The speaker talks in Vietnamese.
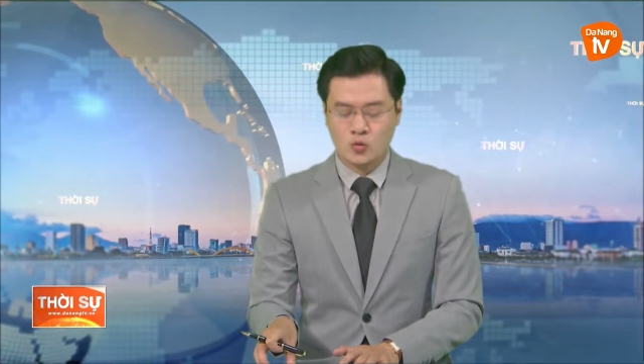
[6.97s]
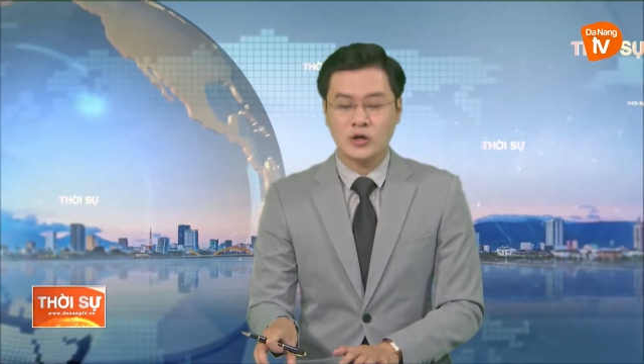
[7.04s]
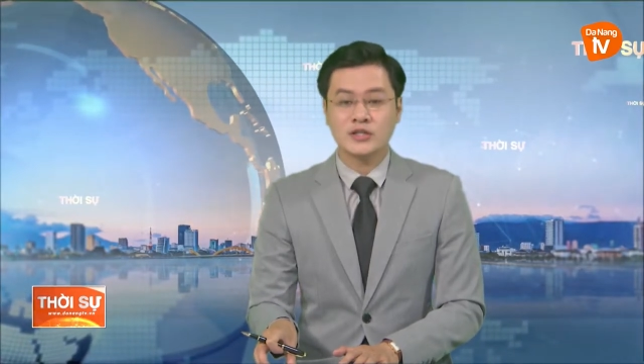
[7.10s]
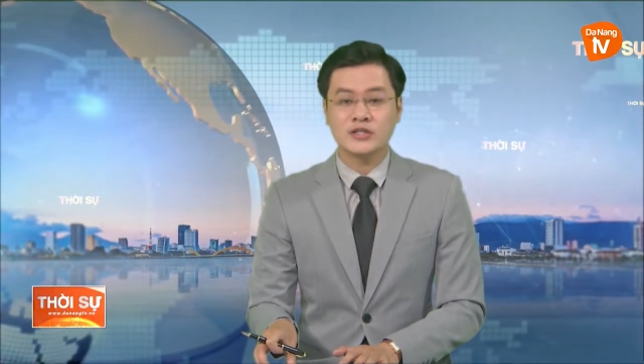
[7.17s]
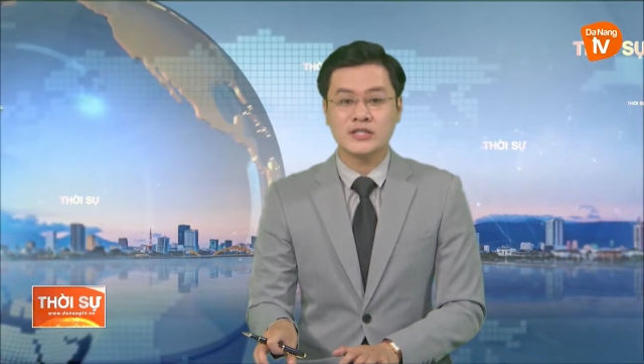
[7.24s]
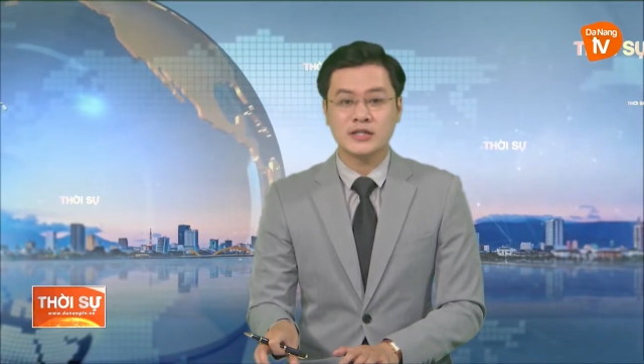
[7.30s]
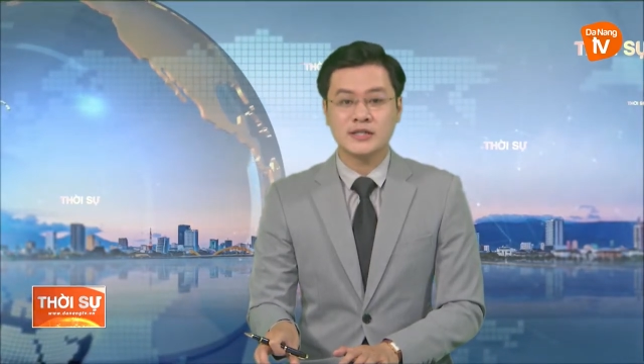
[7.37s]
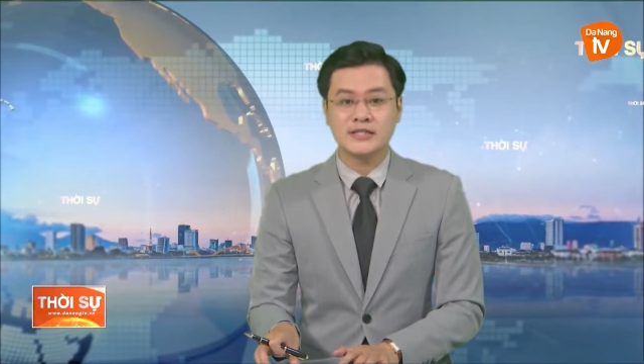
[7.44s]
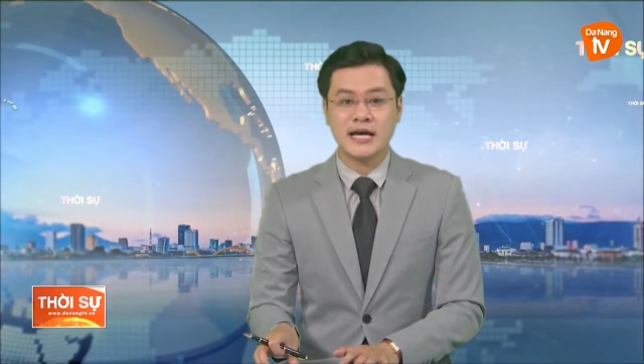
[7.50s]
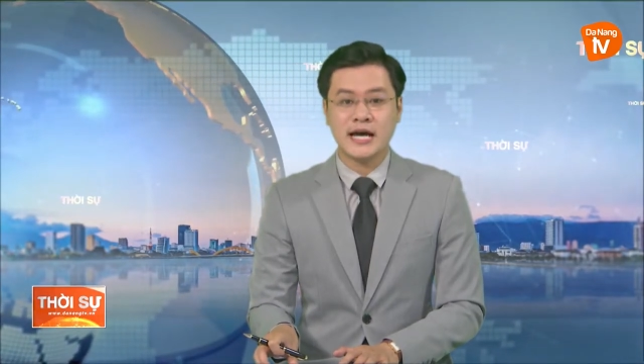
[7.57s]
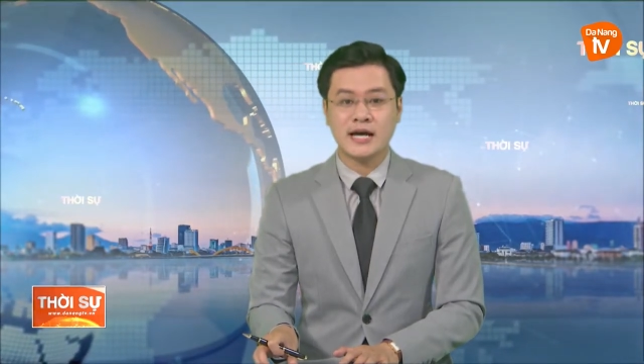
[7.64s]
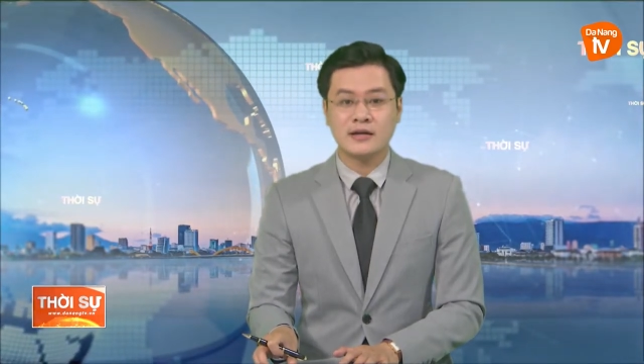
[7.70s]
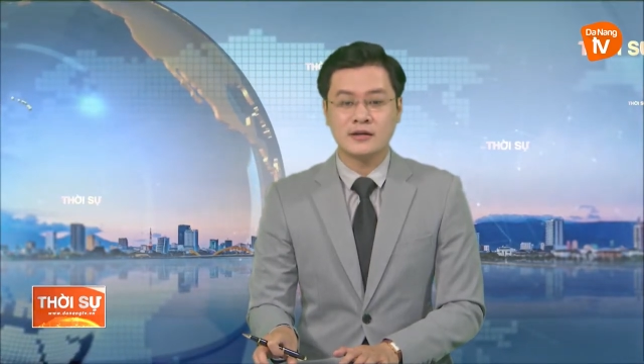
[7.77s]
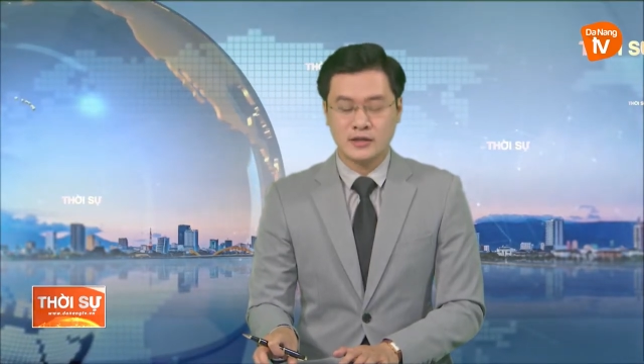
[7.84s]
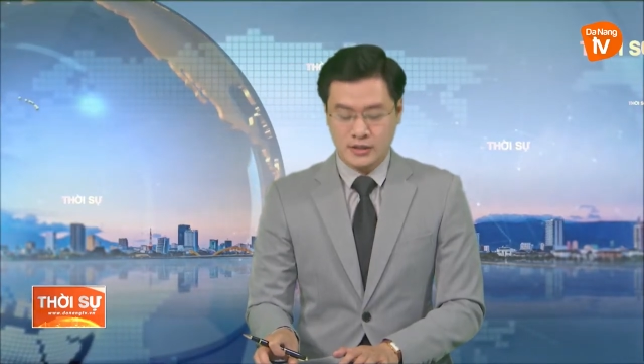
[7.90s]
quận Sơn
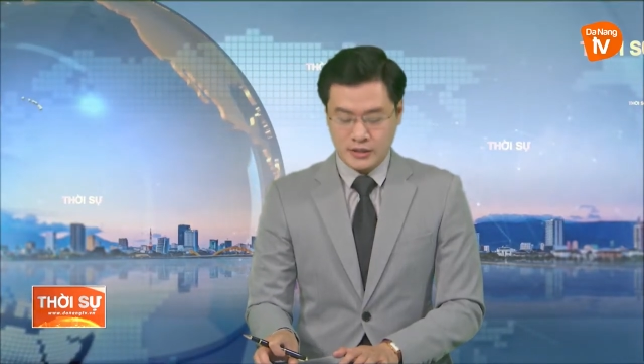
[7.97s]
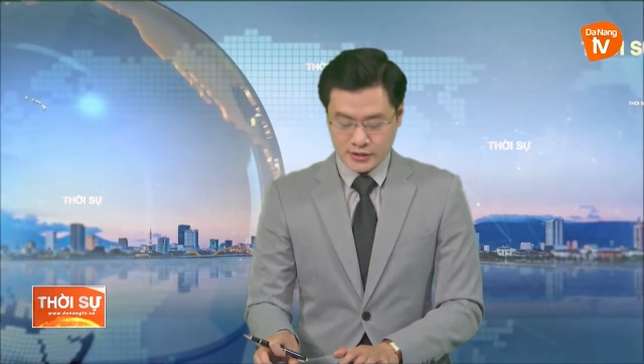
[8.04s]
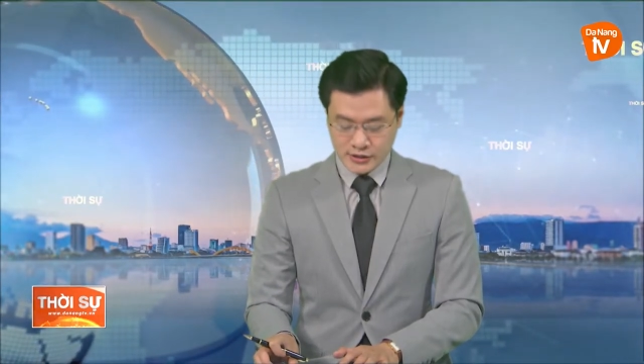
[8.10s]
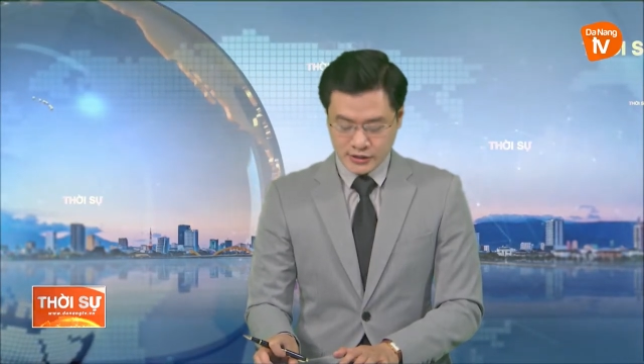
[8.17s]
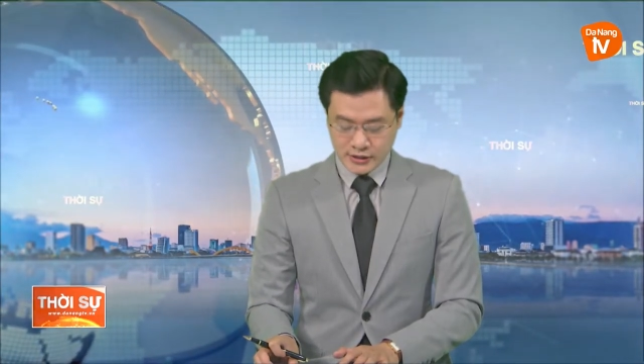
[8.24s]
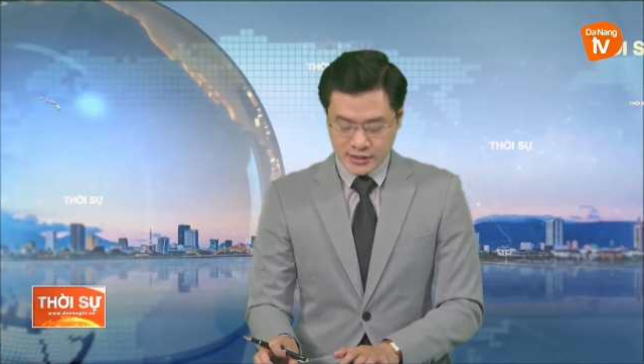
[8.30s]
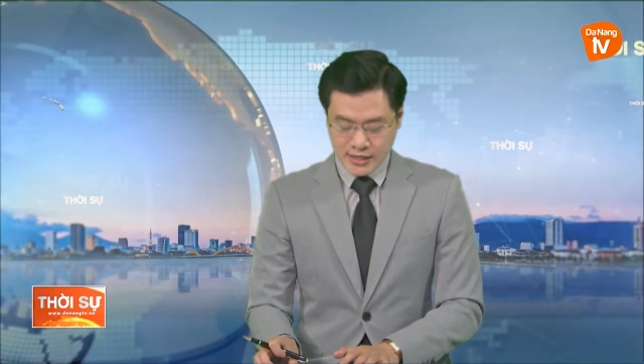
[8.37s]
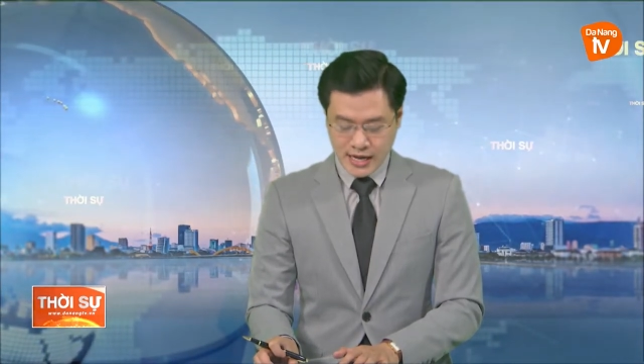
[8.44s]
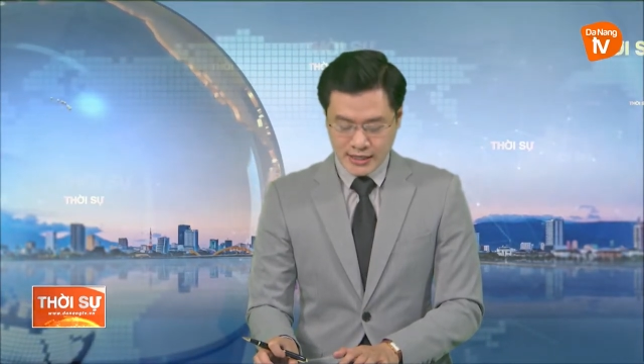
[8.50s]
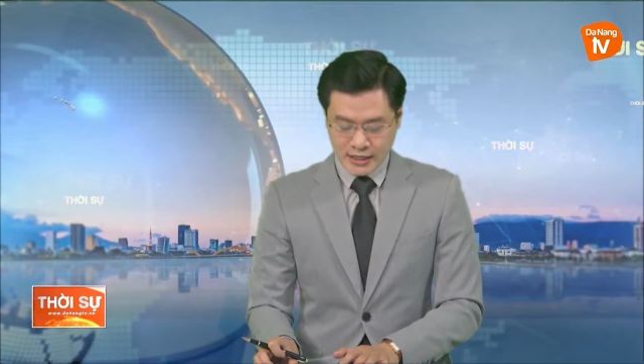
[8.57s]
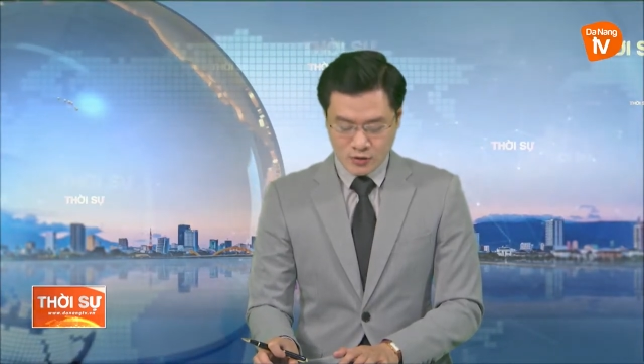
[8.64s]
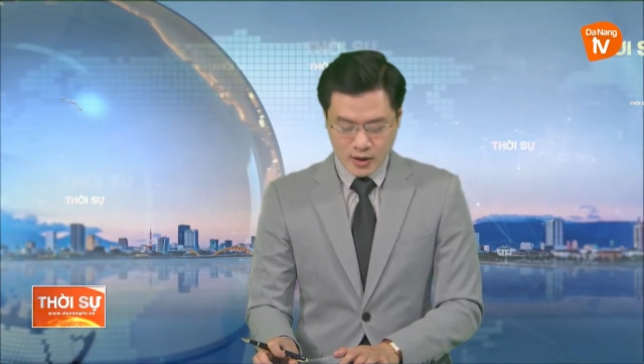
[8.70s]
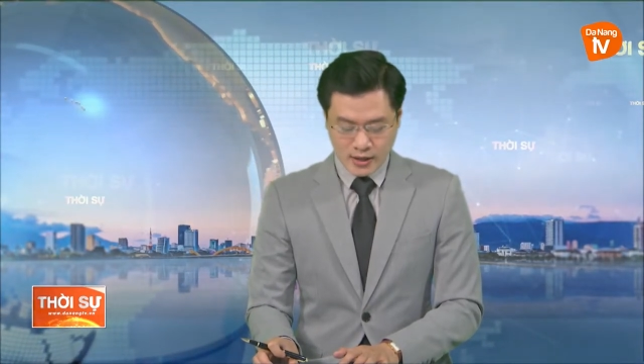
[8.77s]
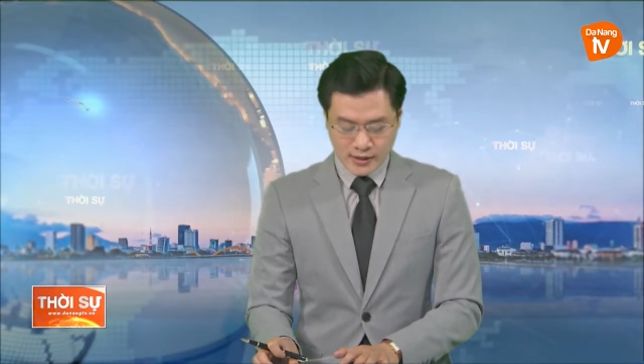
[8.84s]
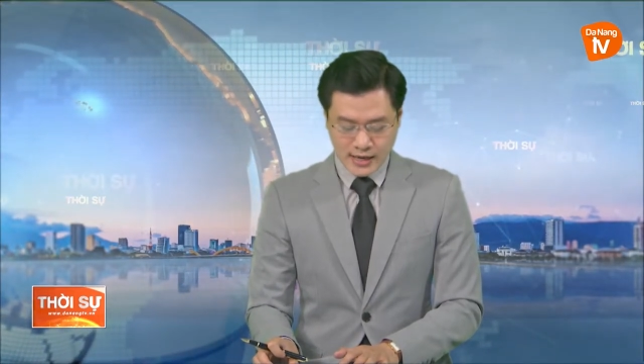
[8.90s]
Trà triển khai
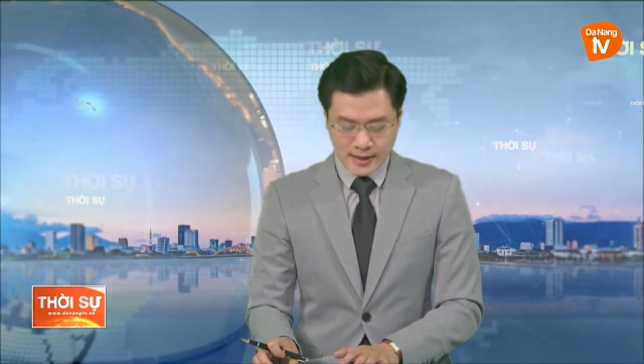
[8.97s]
kế hoạch